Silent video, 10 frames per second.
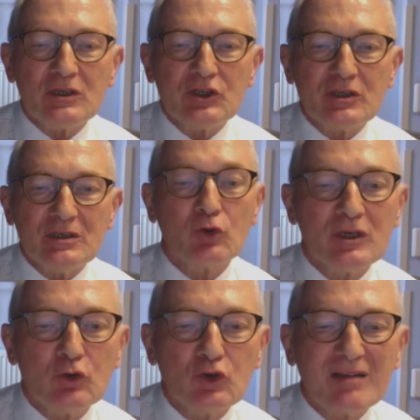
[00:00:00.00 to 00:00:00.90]
kişinin
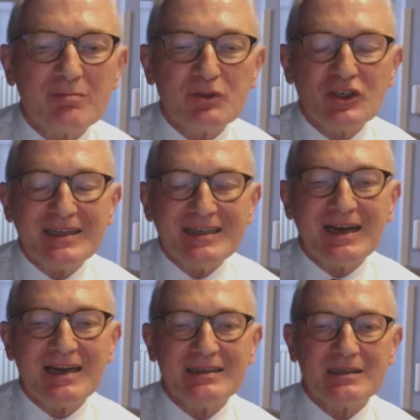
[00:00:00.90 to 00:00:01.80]
267
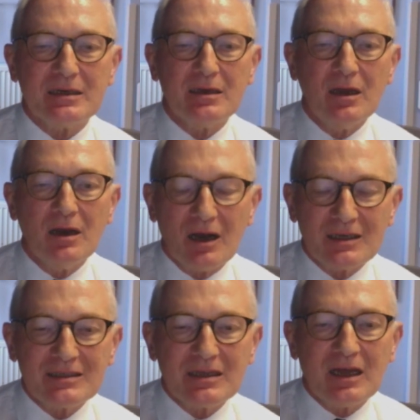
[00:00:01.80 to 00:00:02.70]
tanesi
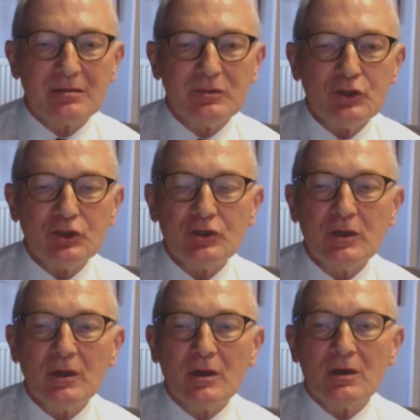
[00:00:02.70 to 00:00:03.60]
hastalanmış.
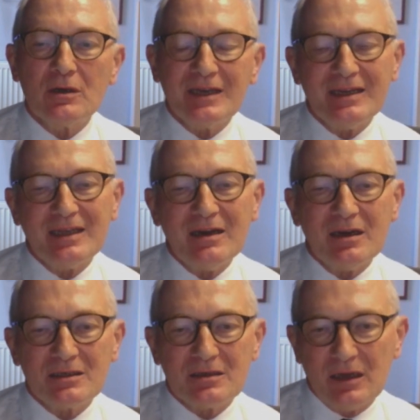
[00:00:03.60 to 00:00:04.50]
E, yeniden
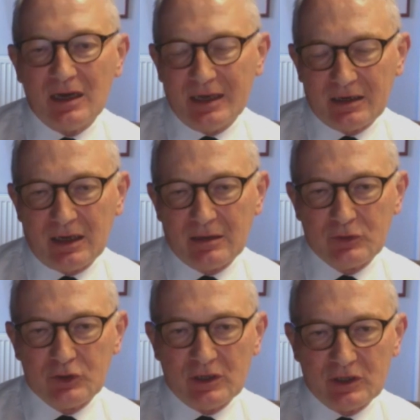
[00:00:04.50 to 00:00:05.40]
hastalığa
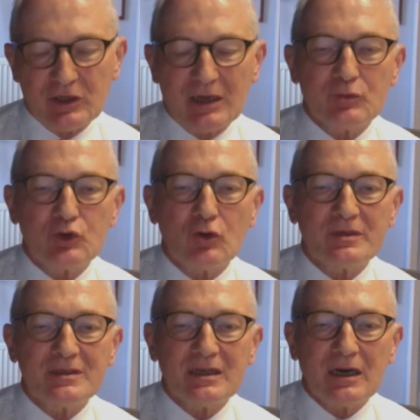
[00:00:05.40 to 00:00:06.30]
yakalanmış, aşılanmış
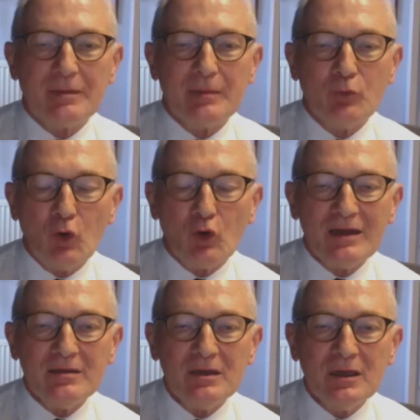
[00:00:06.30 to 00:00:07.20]
olmasına rağmen. Bu
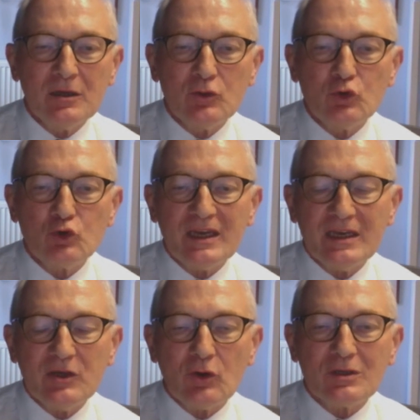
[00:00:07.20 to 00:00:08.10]
oran
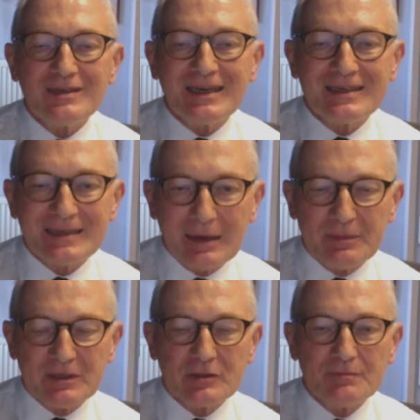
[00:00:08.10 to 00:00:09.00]

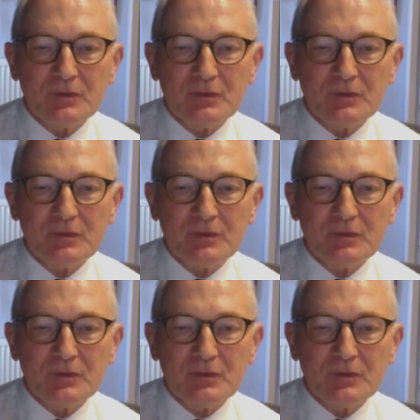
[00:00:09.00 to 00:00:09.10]
%2.81.